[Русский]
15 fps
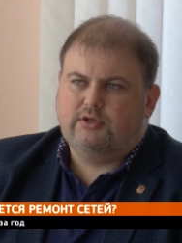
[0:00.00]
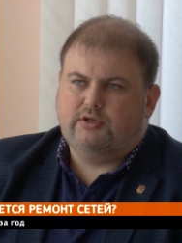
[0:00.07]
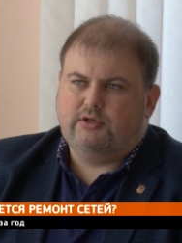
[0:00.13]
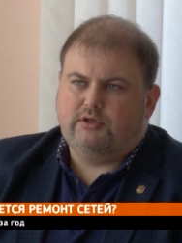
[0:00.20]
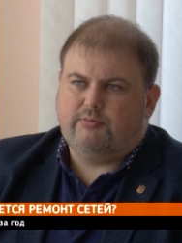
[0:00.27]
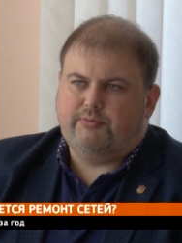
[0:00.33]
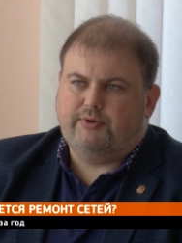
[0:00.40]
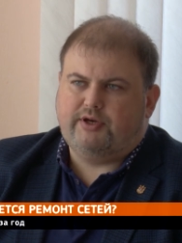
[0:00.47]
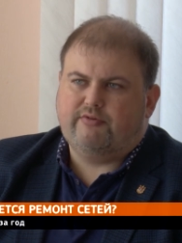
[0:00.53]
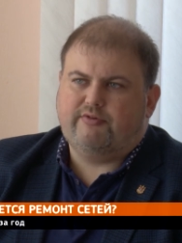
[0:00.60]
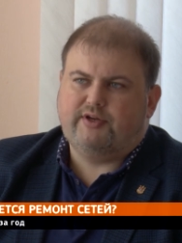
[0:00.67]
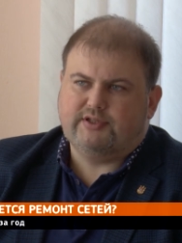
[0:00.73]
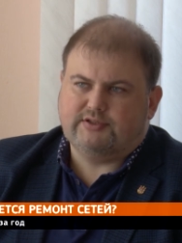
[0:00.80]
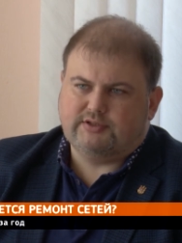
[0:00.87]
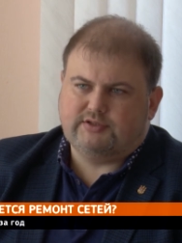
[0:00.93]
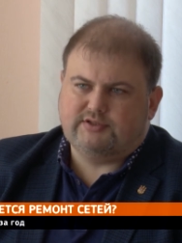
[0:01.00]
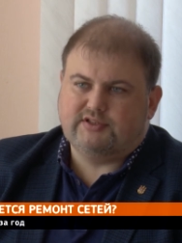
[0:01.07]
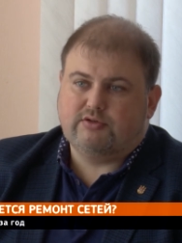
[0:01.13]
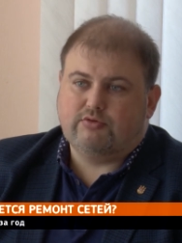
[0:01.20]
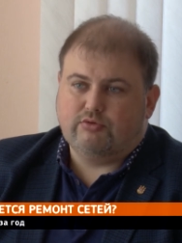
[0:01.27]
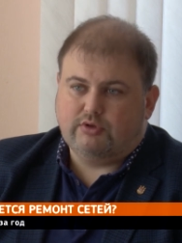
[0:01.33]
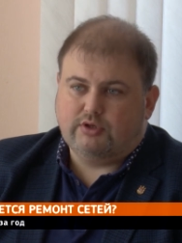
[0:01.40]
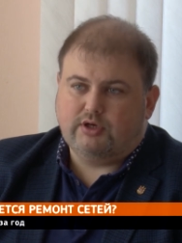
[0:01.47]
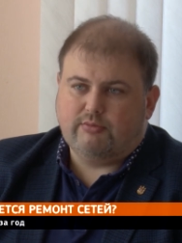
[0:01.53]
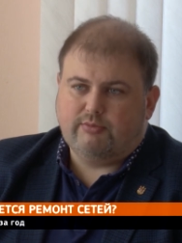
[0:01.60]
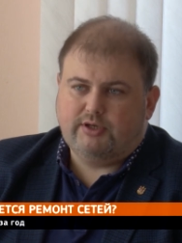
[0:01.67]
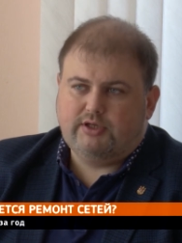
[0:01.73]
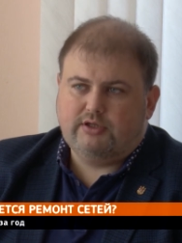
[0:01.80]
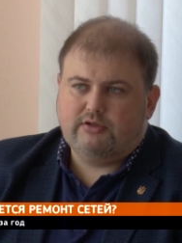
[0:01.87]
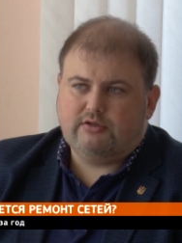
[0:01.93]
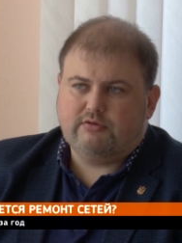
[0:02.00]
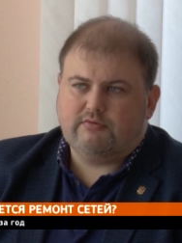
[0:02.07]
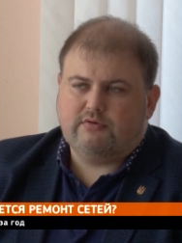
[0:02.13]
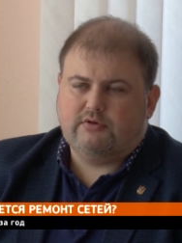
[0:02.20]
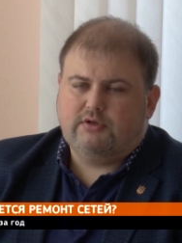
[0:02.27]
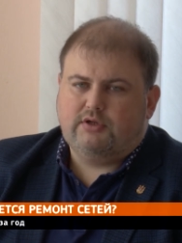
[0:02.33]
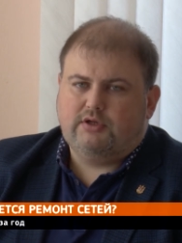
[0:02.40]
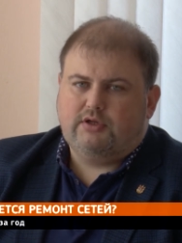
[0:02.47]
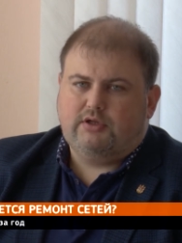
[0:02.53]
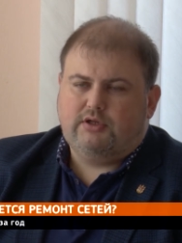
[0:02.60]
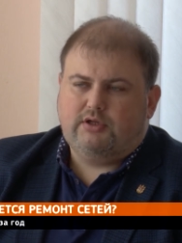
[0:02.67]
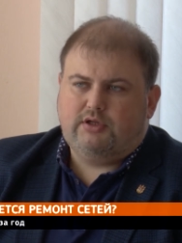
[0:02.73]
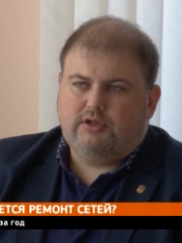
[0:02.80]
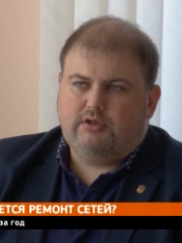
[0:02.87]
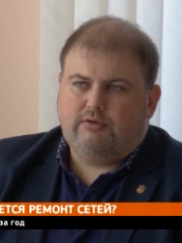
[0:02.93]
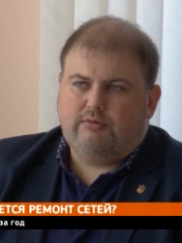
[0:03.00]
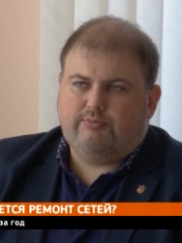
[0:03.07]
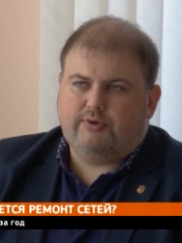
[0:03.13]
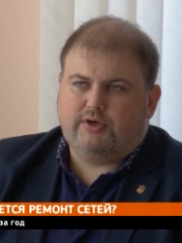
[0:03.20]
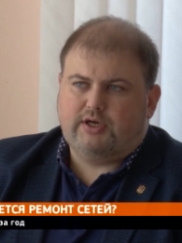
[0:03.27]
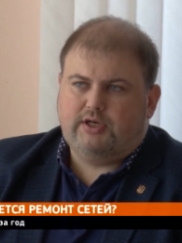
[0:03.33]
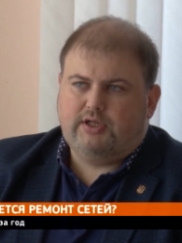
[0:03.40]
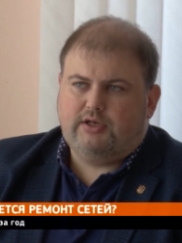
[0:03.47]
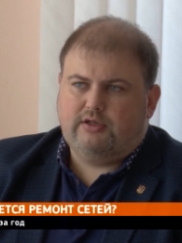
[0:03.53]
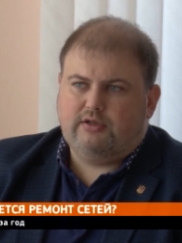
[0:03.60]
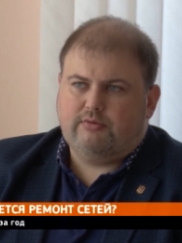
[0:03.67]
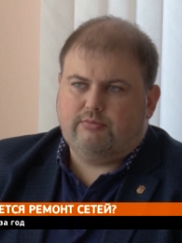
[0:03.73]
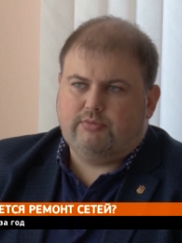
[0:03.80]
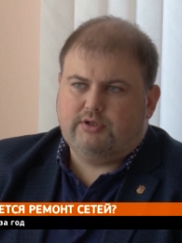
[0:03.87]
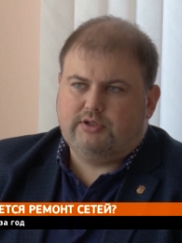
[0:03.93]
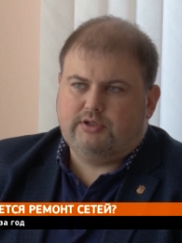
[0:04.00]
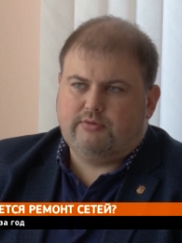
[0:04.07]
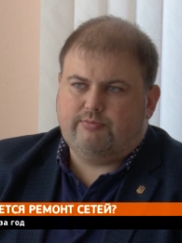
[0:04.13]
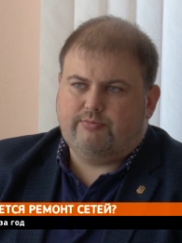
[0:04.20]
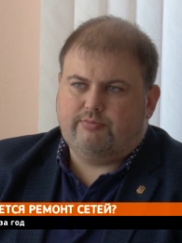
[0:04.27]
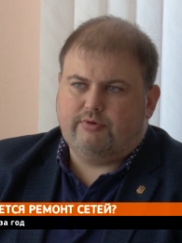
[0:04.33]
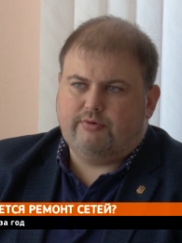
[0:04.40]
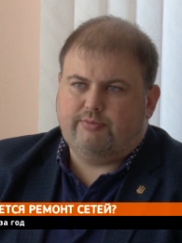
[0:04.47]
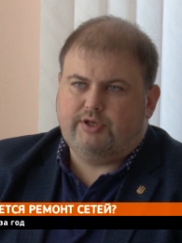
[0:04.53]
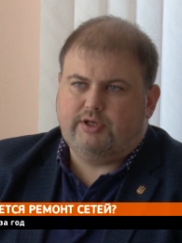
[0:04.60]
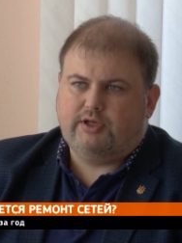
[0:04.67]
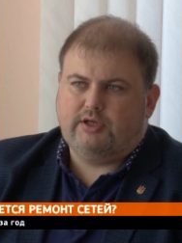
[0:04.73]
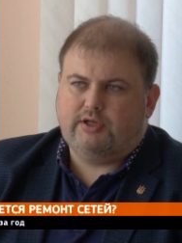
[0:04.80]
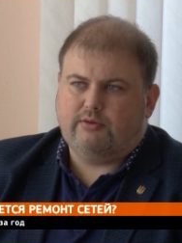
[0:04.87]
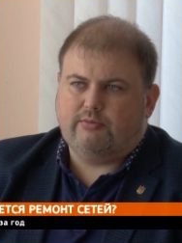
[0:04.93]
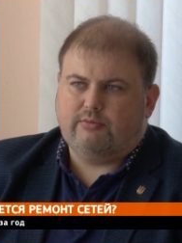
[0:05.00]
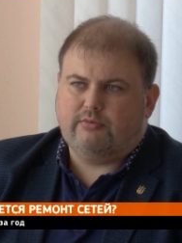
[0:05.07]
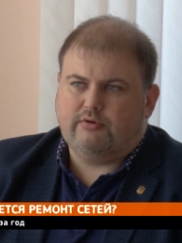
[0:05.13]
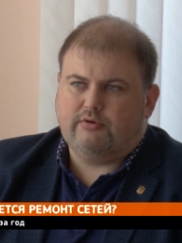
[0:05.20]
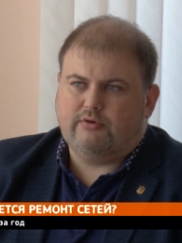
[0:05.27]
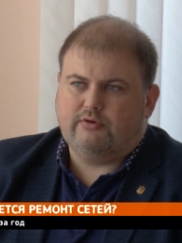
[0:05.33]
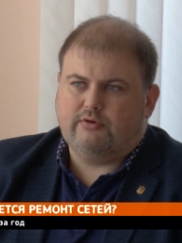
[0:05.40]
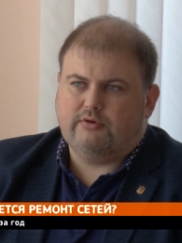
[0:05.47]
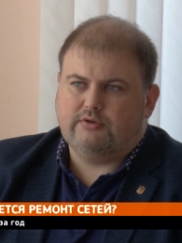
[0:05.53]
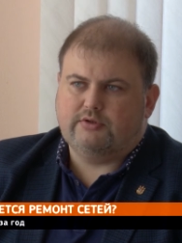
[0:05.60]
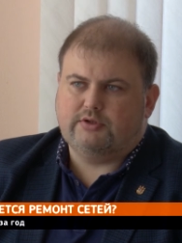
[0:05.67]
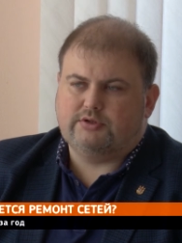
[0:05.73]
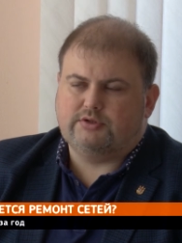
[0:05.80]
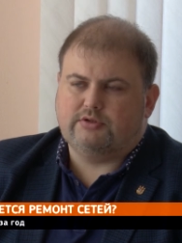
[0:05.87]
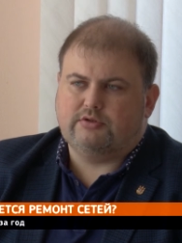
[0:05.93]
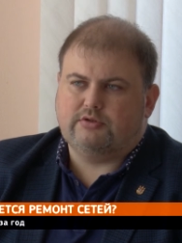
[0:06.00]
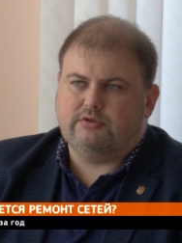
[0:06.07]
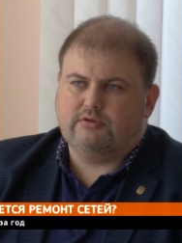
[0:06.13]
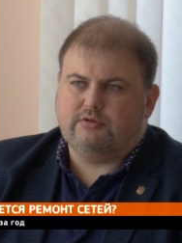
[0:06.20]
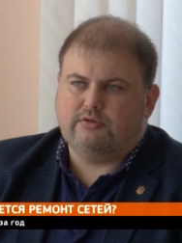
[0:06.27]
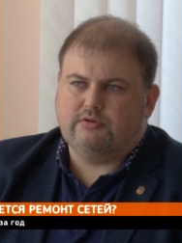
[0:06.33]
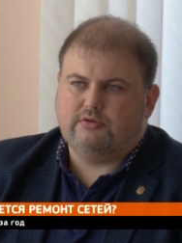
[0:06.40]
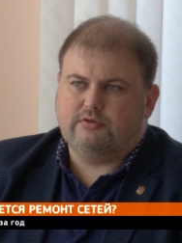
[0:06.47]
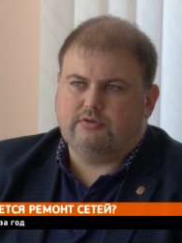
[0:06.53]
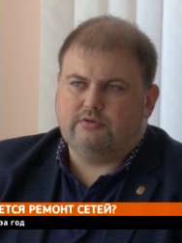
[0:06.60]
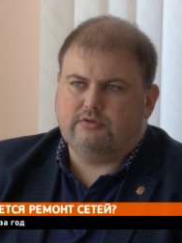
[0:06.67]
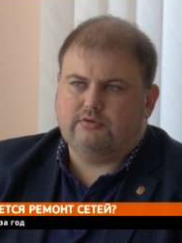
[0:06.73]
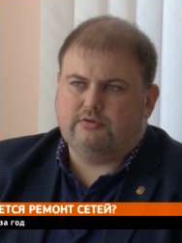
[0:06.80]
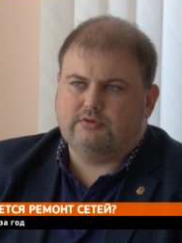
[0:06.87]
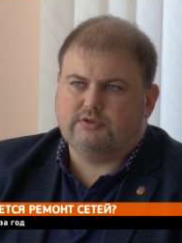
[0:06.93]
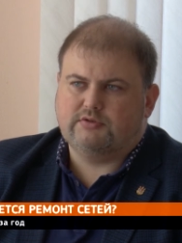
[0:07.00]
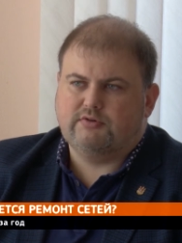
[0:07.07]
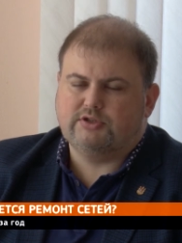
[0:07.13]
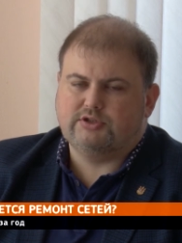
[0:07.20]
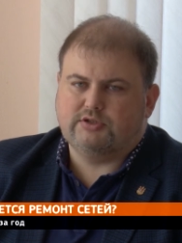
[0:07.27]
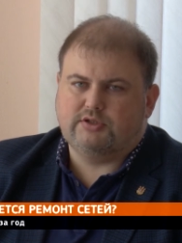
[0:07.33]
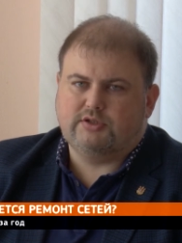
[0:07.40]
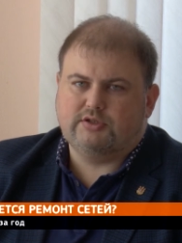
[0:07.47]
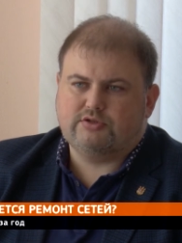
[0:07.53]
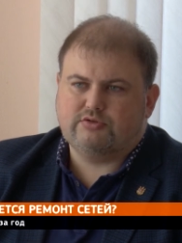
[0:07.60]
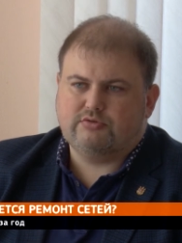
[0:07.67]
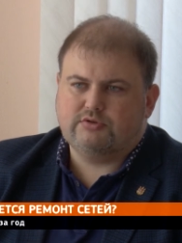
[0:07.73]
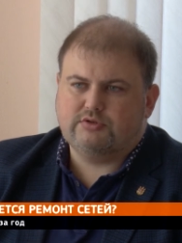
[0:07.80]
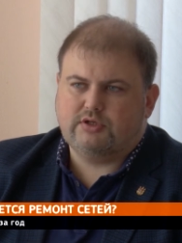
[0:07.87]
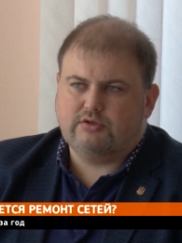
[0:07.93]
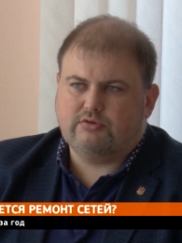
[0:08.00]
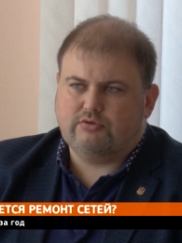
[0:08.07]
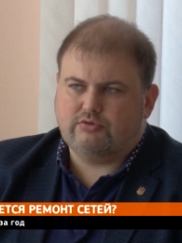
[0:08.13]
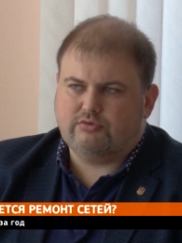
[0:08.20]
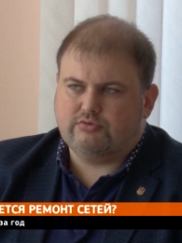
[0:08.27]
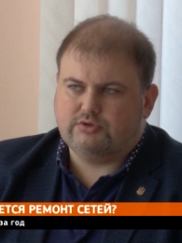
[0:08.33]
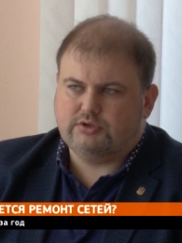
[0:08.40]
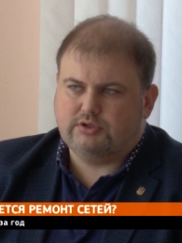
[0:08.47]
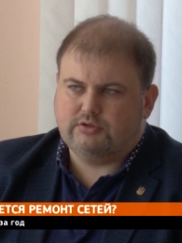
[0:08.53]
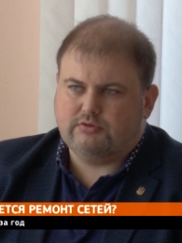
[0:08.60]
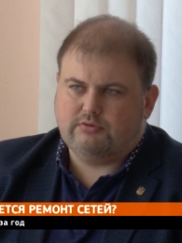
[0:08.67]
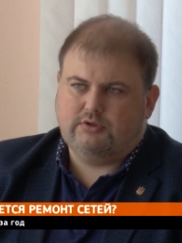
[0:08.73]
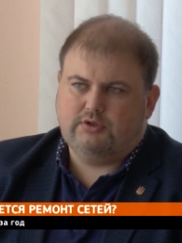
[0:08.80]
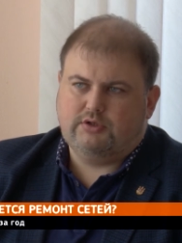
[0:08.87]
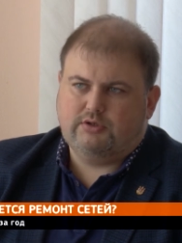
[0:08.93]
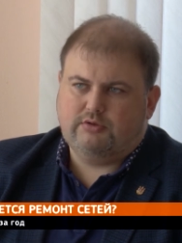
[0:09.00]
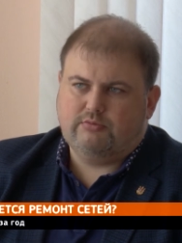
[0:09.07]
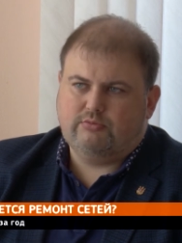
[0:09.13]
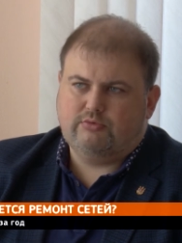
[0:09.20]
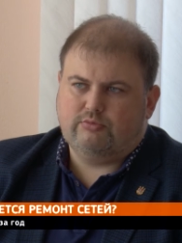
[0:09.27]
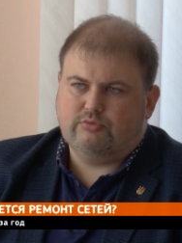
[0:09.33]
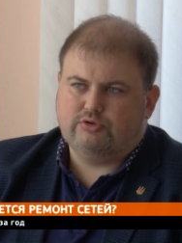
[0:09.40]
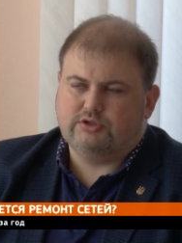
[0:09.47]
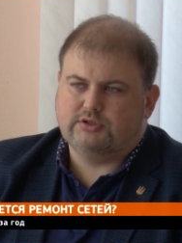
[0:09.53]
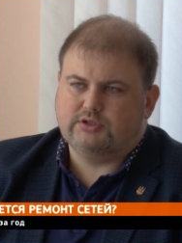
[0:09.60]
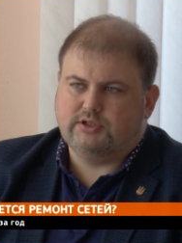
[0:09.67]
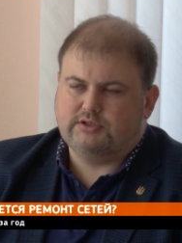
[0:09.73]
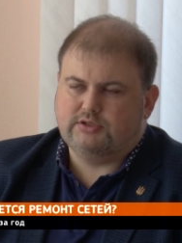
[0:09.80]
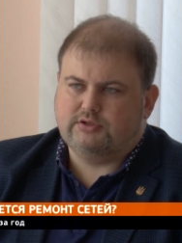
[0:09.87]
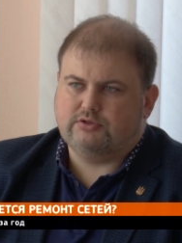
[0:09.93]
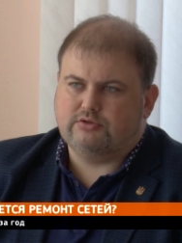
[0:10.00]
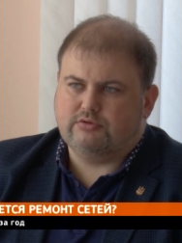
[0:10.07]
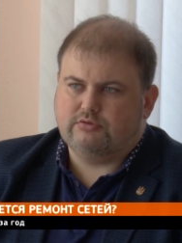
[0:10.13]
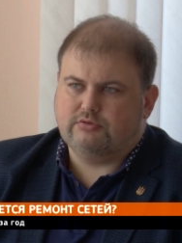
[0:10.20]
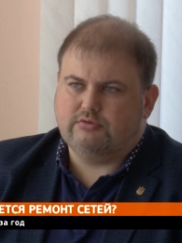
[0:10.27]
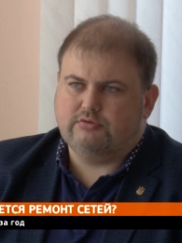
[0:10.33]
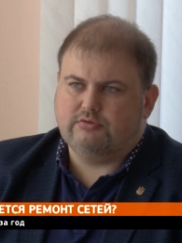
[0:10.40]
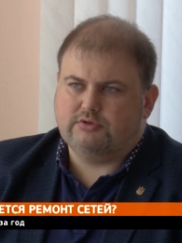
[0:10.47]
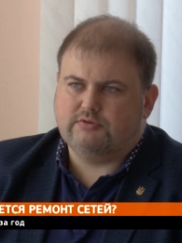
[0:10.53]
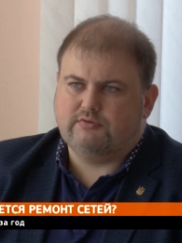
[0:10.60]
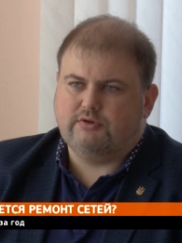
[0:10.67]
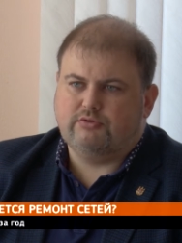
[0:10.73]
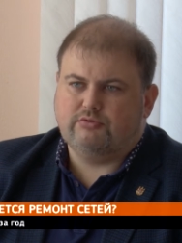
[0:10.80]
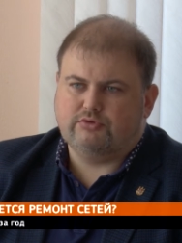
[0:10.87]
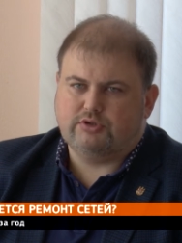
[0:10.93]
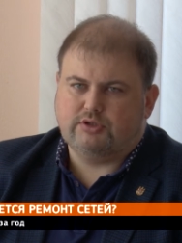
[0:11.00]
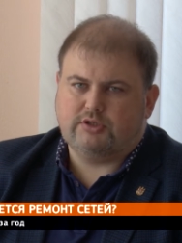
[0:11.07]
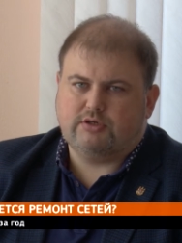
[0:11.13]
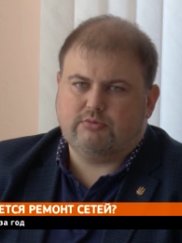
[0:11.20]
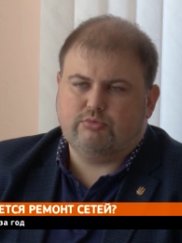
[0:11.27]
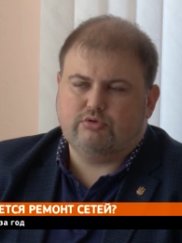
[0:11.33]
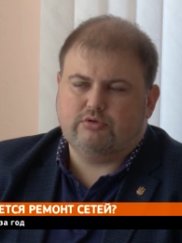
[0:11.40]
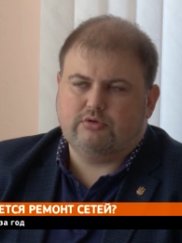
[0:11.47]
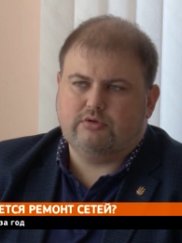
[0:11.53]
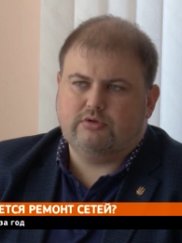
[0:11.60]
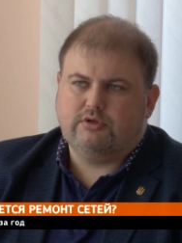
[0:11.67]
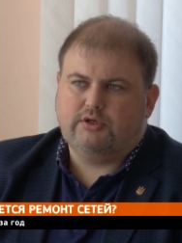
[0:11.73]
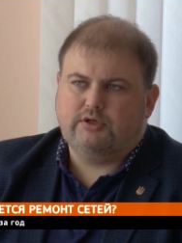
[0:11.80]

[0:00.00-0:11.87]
и переврезать законных абонентов – и параллельно мы поменяем э, значит, э, скважинный насос, который уже ну, можно сказать, что свое уже отработал.